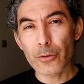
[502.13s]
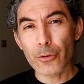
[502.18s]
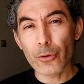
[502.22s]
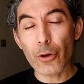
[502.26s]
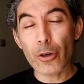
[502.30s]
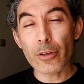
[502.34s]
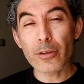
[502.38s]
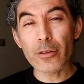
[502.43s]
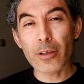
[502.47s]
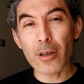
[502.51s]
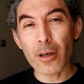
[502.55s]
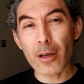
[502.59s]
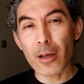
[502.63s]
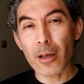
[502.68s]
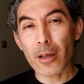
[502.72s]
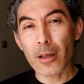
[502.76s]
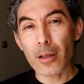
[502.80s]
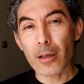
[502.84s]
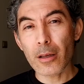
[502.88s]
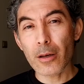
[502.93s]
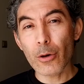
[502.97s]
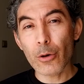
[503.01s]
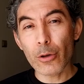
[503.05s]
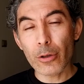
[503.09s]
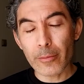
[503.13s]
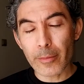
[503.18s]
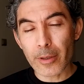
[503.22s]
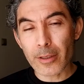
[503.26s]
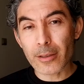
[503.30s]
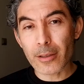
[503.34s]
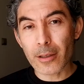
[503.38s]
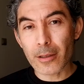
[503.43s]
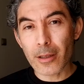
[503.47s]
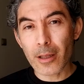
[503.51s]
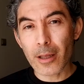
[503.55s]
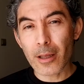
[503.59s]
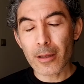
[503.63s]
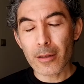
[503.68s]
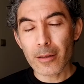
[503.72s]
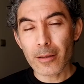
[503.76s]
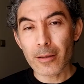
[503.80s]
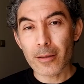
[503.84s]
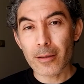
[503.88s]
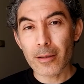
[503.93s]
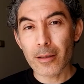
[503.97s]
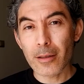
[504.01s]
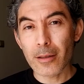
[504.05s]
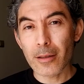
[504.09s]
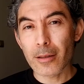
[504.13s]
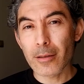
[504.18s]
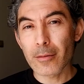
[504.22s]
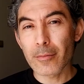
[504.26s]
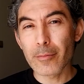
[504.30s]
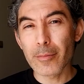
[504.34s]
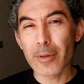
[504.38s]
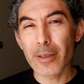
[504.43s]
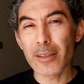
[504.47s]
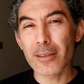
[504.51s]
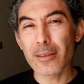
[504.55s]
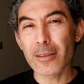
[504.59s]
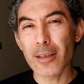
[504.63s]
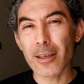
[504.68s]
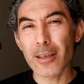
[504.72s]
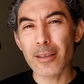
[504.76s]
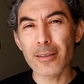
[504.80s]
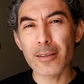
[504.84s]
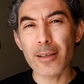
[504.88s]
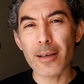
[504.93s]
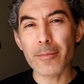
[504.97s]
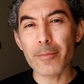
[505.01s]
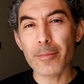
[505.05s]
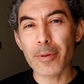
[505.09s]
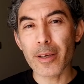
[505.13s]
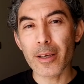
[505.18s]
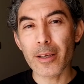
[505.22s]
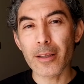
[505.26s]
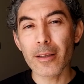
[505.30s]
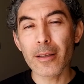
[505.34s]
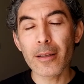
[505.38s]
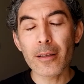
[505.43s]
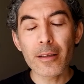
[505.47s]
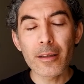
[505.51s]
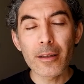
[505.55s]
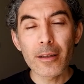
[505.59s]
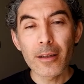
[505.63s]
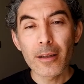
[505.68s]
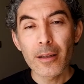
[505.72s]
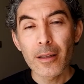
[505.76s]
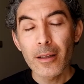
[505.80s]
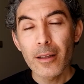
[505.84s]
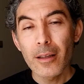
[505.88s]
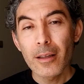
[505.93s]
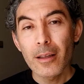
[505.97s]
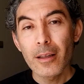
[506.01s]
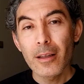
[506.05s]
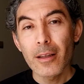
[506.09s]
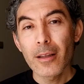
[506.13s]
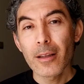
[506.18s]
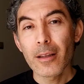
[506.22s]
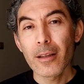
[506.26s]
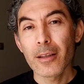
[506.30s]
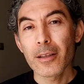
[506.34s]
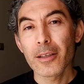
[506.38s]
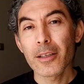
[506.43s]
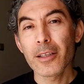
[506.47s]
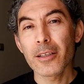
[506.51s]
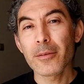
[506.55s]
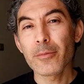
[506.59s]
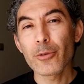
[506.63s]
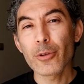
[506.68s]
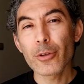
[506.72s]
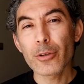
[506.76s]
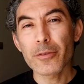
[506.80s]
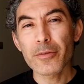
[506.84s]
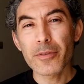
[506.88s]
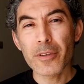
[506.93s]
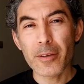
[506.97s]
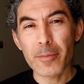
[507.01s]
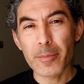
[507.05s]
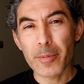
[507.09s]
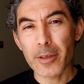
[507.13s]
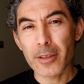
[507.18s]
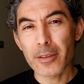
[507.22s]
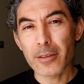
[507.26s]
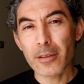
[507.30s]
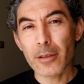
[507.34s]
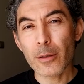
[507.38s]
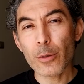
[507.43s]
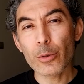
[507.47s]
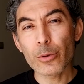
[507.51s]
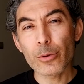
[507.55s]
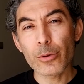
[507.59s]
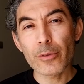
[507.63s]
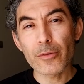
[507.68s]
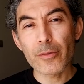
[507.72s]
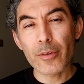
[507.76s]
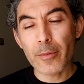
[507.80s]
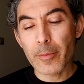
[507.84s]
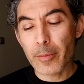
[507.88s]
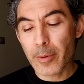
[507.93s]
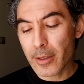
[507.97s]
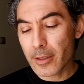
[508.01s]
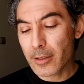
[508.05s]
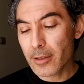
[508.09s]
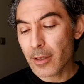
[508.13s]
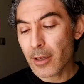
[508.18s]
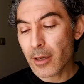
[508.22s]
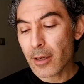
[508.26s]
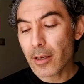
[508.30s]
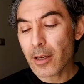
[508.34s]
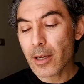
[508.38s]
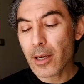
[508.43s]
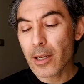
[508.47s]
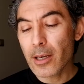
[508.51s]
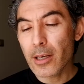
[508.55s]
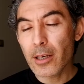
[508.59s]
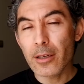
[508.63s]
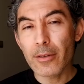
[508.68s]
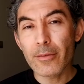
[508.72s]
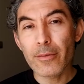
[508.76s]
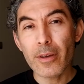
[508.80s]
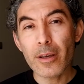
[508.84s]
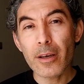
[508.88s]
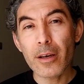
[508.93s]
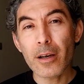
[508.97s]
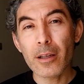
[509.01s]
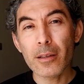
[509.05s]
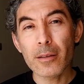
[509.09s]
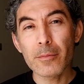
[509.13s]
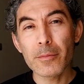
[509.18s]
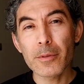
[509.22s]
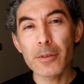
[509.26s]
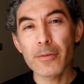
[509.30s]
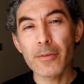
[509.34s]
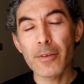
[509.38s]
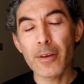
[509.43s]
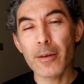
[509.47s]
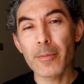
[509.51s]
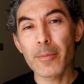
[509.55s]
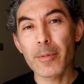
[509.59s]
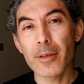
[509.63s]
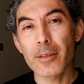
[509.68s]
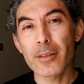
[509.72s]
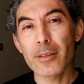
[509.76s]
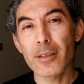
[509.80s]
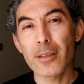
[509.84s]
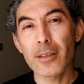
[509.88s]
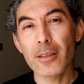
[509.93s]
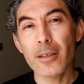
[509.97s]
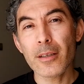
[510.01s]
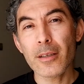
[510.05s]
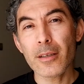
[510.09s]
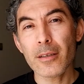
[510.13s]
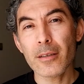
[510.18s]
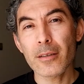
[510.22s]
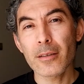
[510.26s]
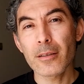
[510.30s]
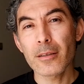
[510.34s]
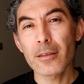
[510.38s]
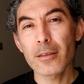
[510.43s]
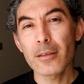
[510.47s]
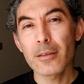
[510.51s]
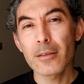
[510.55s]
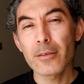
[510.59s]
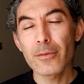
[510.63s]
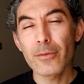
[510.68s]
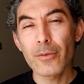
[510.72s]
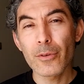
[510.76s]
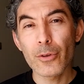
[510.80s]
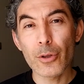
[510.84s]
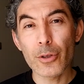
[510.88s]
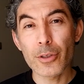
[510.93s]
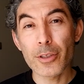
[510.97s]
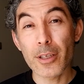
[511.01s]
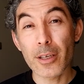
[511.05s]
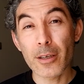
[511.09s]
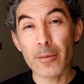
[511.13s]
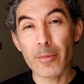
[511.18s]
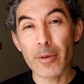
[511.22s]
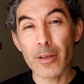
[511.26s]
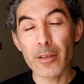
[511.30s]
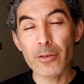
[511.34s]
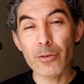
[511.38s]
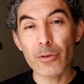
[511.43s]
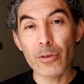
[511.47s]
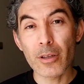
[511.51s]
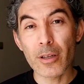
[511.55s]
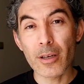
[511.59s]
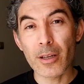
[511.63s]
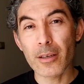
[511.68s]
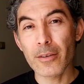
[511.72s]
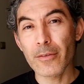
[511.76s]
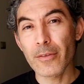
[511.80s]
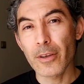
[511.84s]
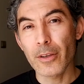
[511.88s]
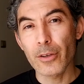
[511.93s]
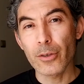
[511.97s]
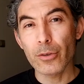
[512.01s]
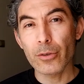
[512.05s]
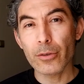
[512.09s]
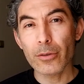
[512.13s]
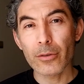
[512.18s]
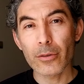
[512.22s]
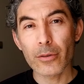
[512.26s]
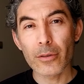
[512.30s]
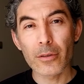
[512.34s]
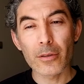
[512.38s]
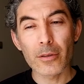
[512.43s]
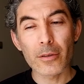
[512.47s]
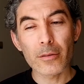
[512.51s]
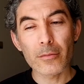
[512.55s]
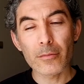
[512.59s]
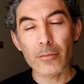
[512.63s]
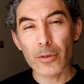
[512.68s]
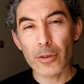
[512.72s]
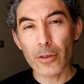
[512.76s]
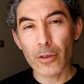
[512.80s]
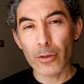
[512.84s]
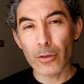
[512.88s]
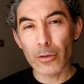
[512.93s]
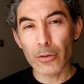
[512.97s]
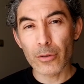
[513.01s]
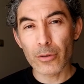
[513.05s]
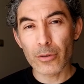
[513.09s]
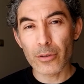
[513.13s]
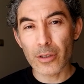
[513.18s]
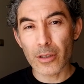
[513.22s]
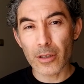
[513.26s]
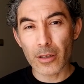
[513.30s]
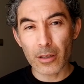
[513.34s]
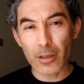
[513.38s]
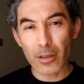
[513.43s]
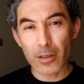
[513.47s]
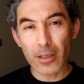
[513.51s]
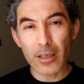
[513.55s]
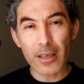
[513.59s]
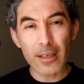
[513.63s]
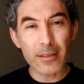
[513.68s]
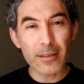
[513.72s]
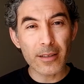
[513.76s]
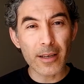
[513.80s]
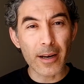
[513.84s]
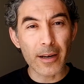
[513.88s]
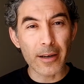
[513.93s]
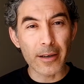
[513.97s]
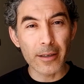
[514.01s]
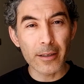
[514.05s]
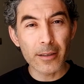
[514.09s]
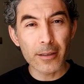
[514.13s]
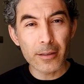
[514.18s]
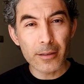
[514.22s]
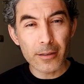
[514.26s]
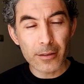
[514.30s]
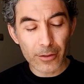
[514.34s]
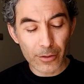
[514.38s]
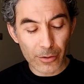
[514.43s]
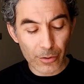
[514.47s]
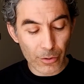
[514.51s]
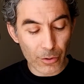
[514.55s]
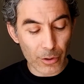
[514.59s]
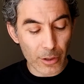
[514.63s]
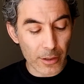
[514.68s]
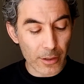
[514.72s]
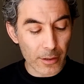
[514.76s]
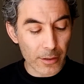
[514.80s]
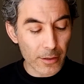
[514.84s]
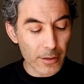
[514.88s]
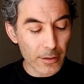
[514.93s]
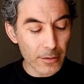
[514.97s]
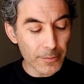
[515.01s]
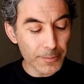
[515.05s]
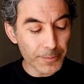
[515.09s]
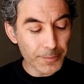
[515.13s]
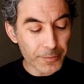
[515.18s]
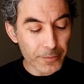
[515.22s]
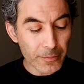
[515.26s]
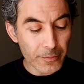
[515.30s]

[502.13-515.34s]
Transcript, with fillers: 4K e, olmasa da 1080p'de 24 fps, 30 fps, 50 ve 60 fps'de video çekmenize olanak veriyor. Bu da oldukça yeterli şu an için.